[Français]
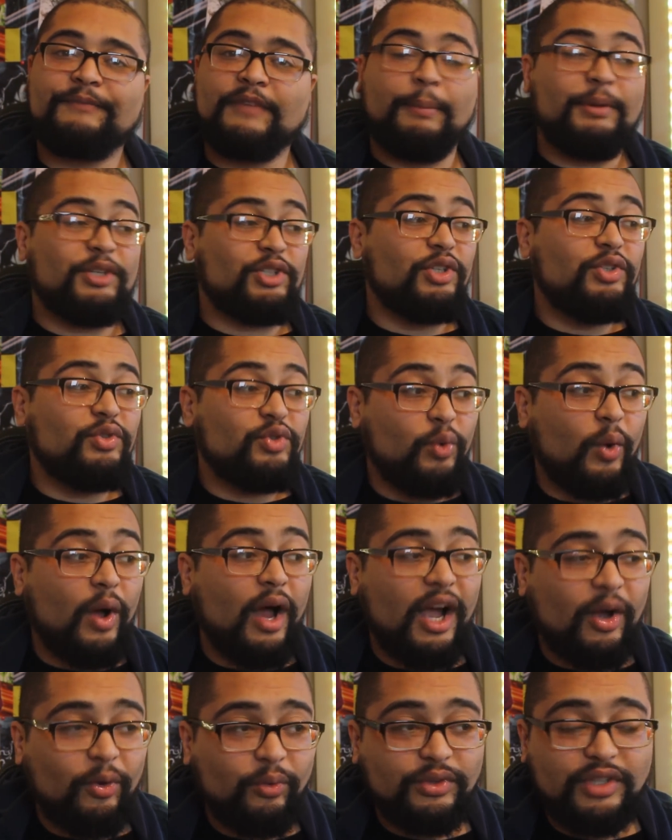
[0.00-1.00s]
Bah, parce qu'ils nous ont
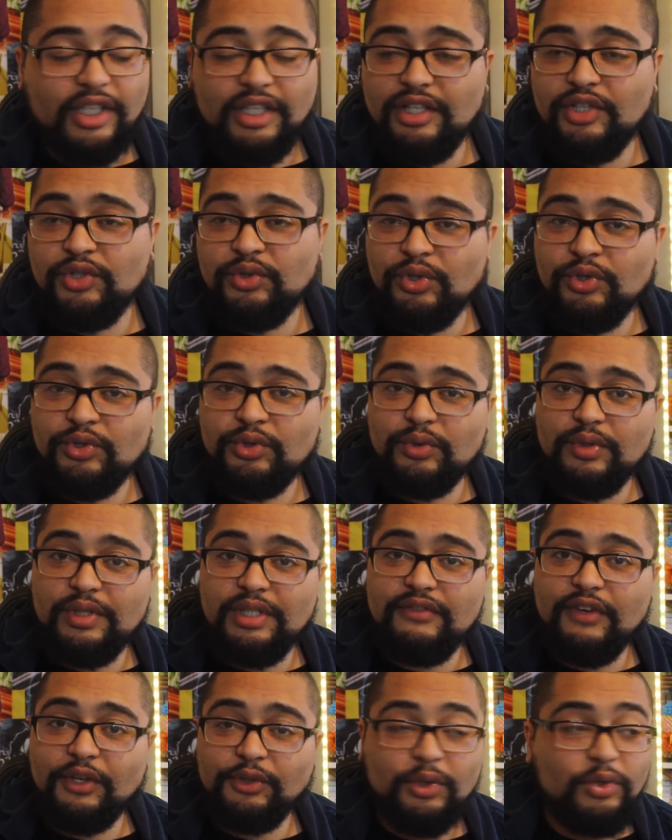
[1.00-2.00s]
raconté des choses sur
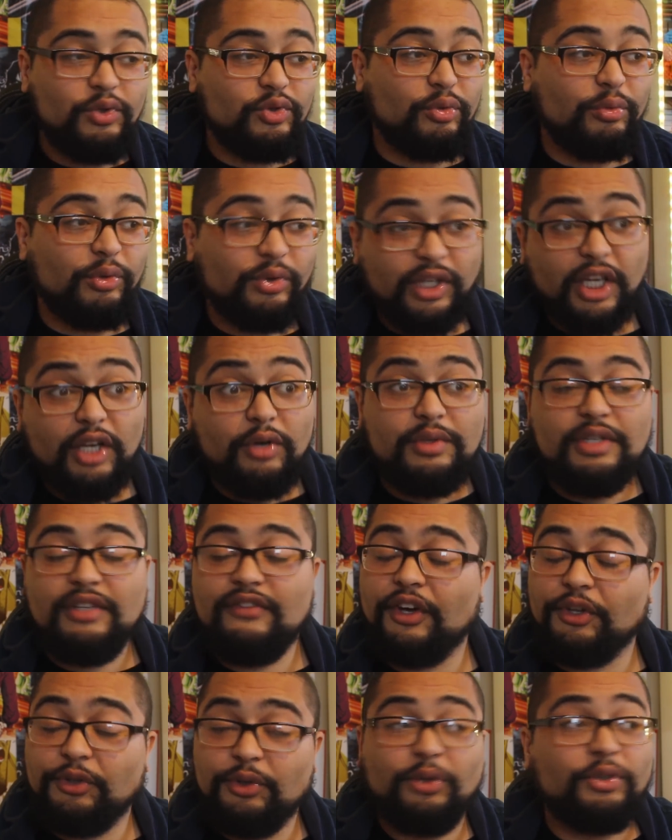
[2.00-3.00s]
l'univers 2, ils nous ont montré
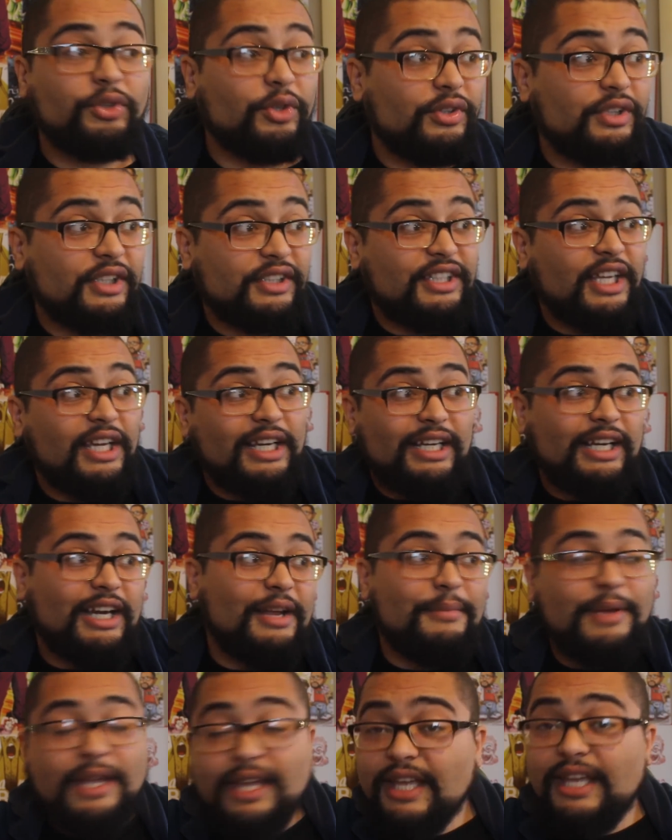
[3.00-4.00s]
l'univers 2 en train
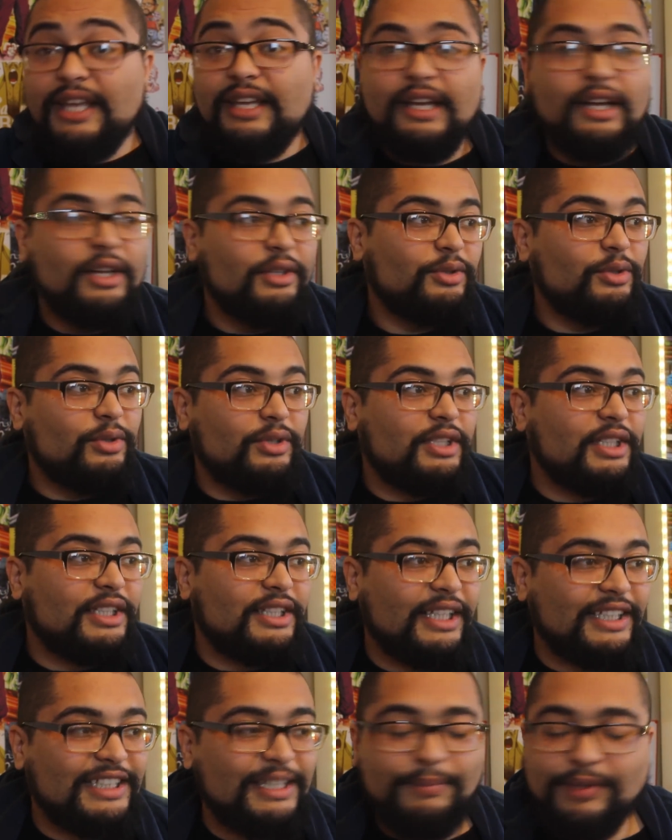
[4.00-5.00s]
d'acclamer,
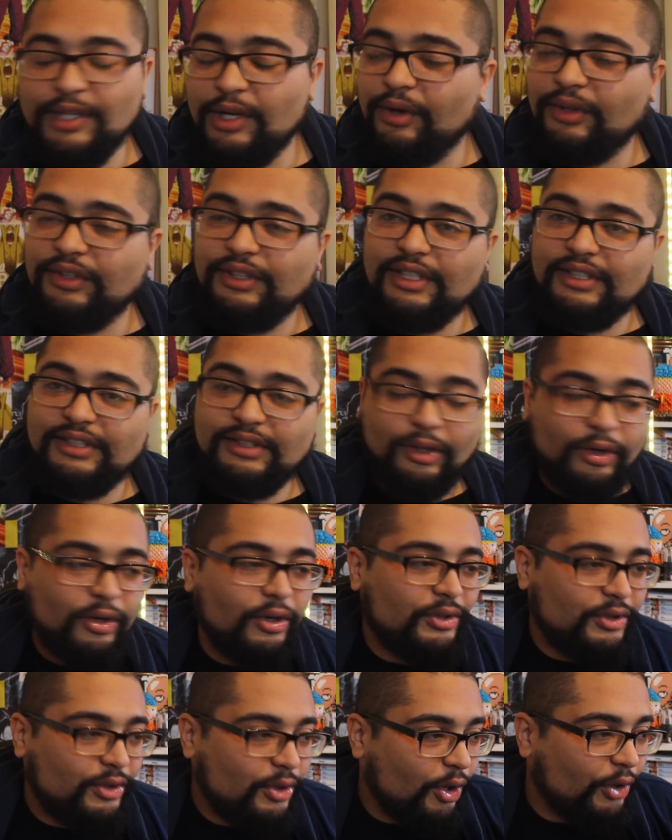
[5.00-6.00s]
d'accepter leur,
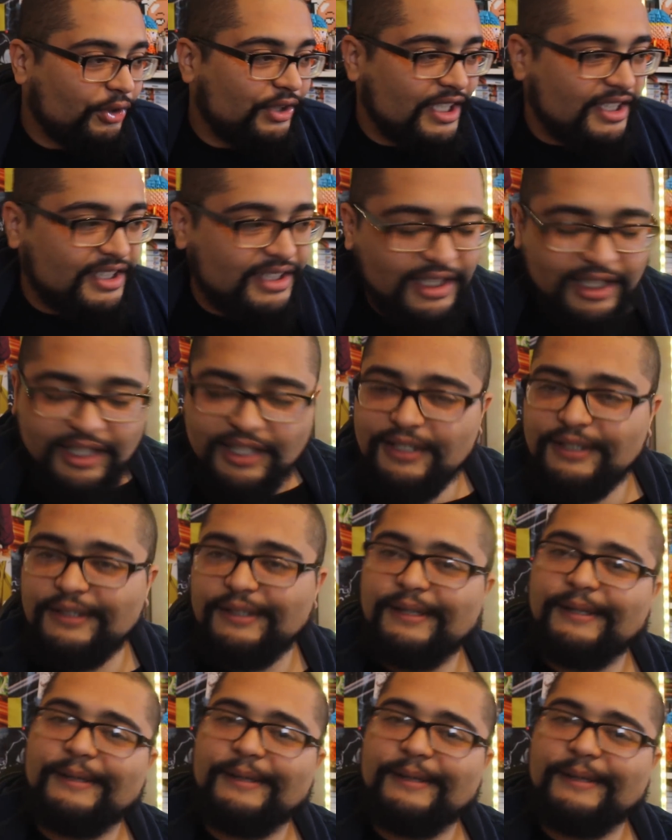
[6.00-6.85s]
leur, destin.